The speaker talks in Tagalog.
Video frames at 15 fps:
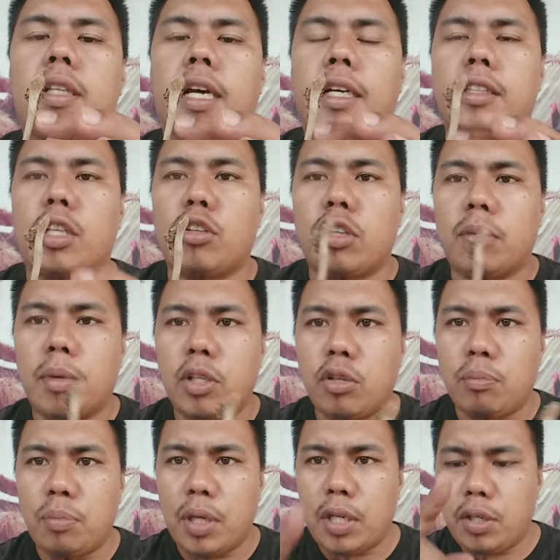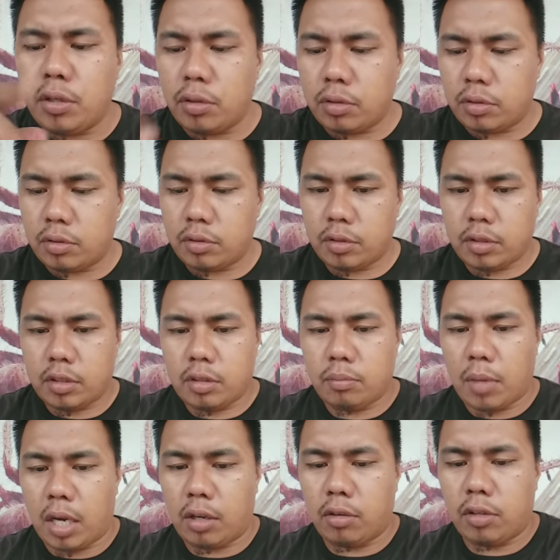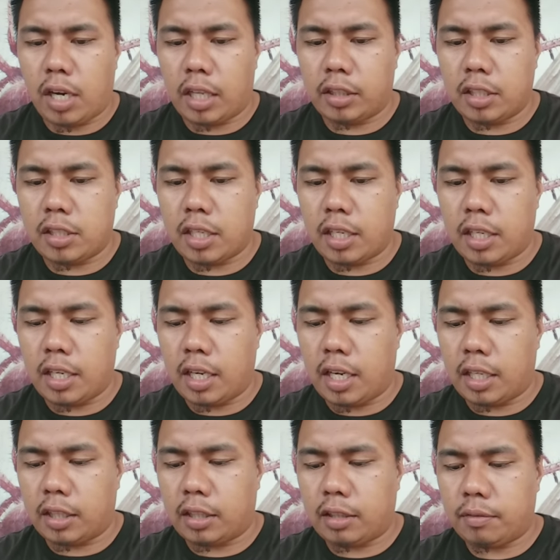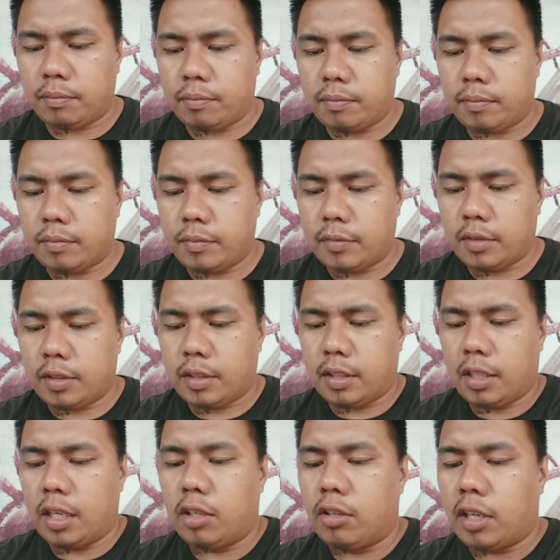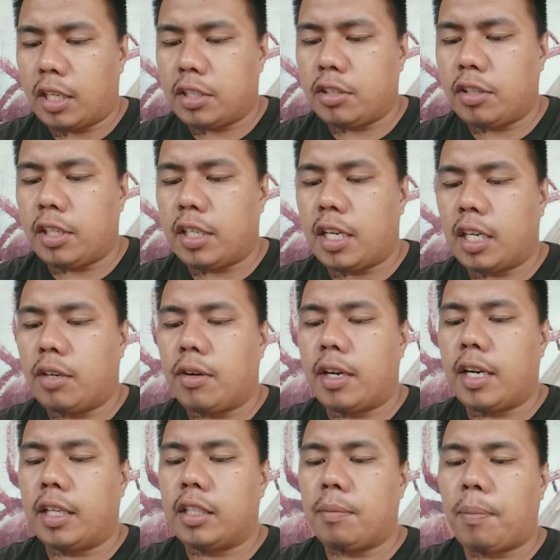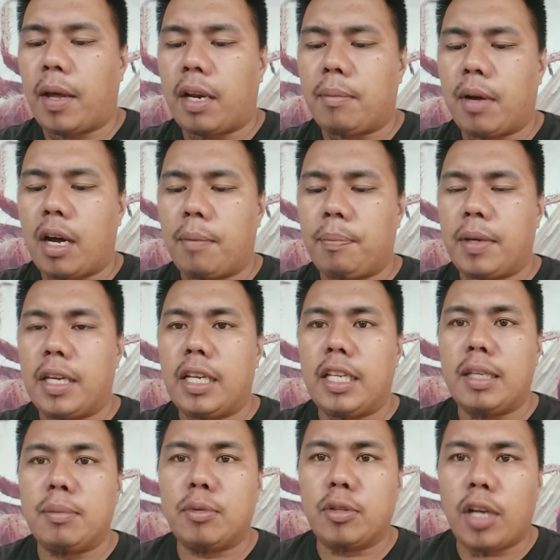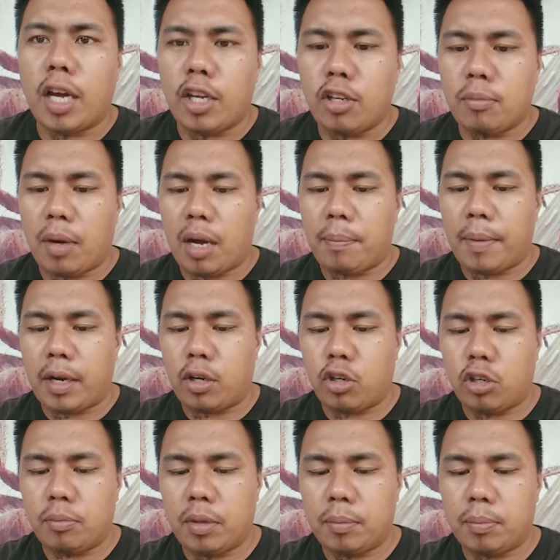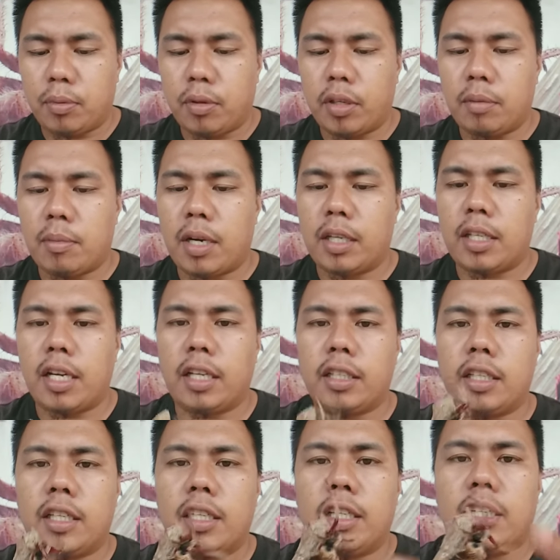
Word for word: Nakita nyo naman yung video bago natin siya iangat. Ganun na kasi yung ginagawa natin para makapili muna kayo, makapag-comment po kayo mga kalagit.